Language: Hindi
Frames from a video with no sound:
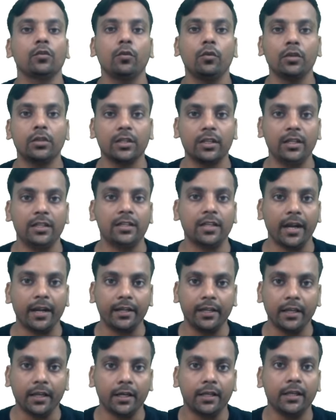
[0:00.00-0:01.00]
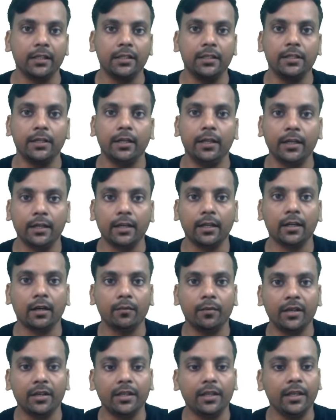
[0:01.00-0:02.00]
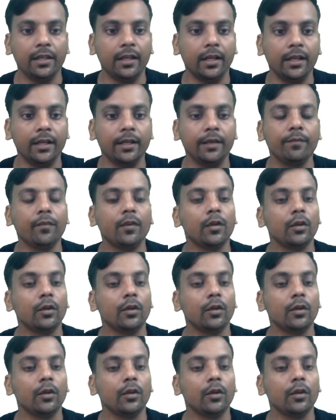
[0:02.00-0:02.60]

कोर्स के इनसाइड क्या क्या चीज़ें लेके कवर किए जाएंगे